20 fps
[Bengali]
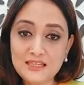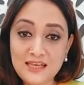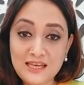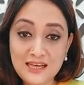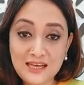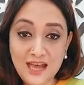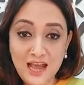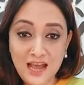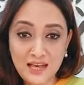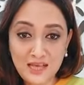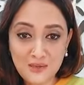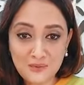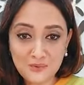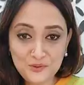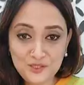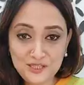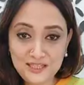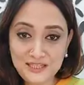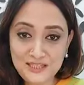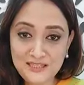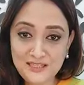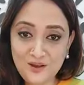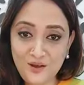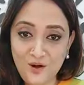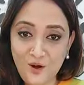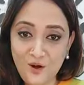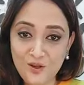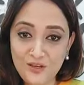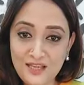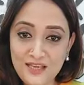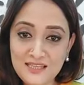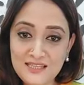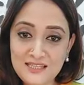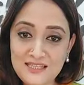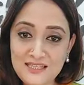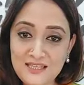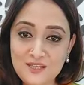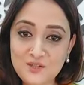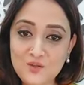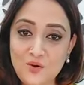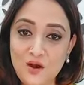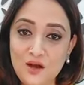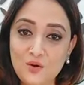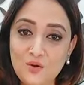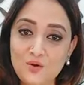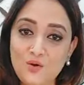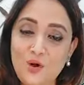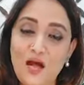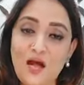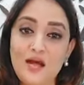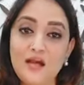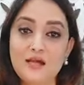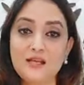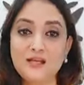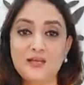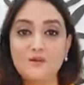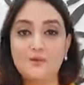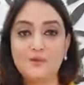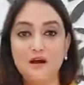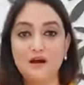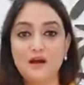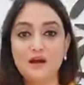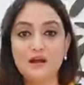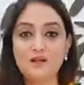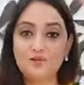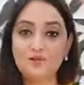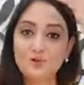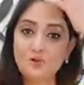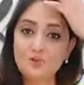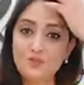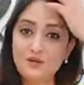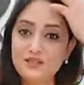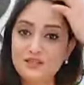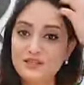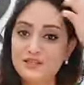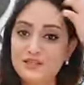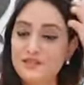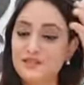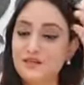কে খালামণি অনেক শিখ দোয়া করো আহারে মা তোমাদের